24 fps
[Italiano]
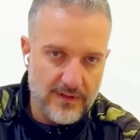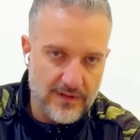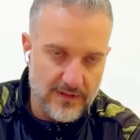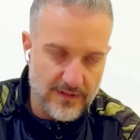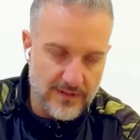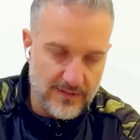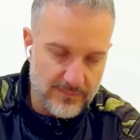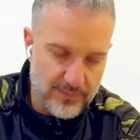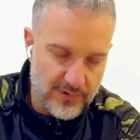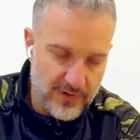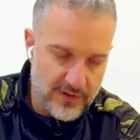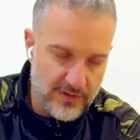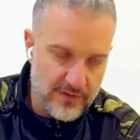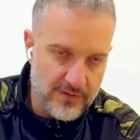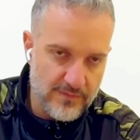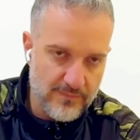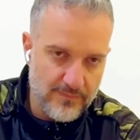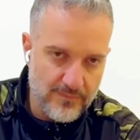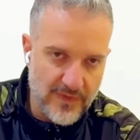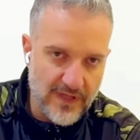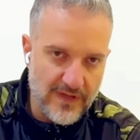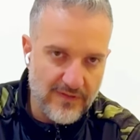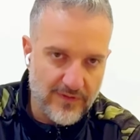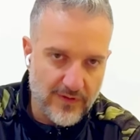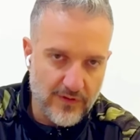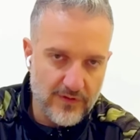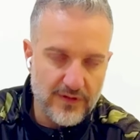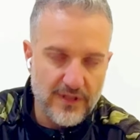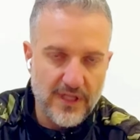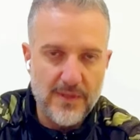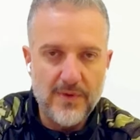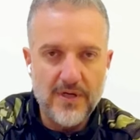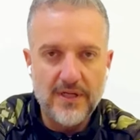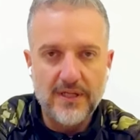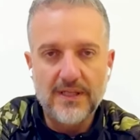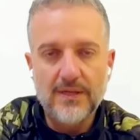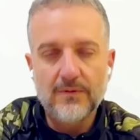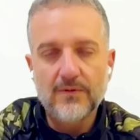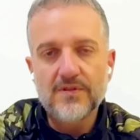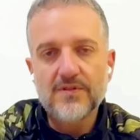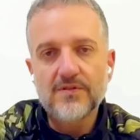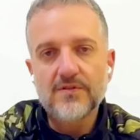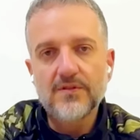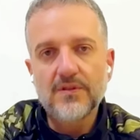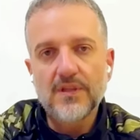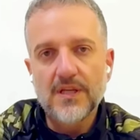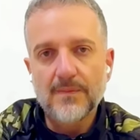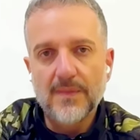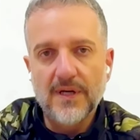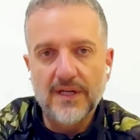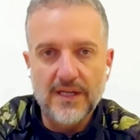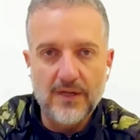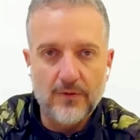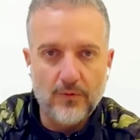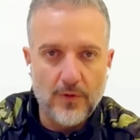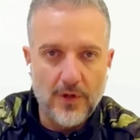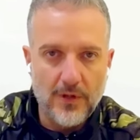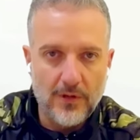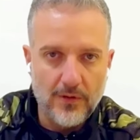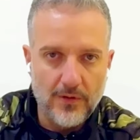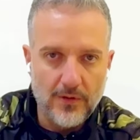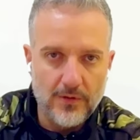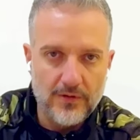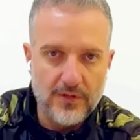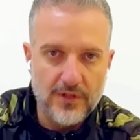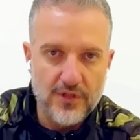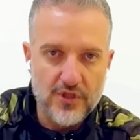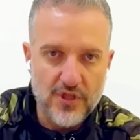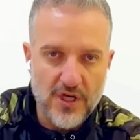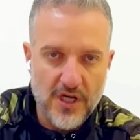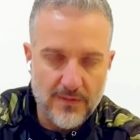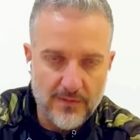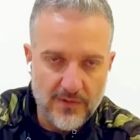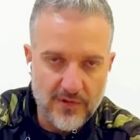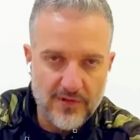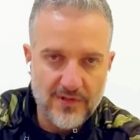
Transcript: eh, poi affronteremo anche questo tema che è quello diciamo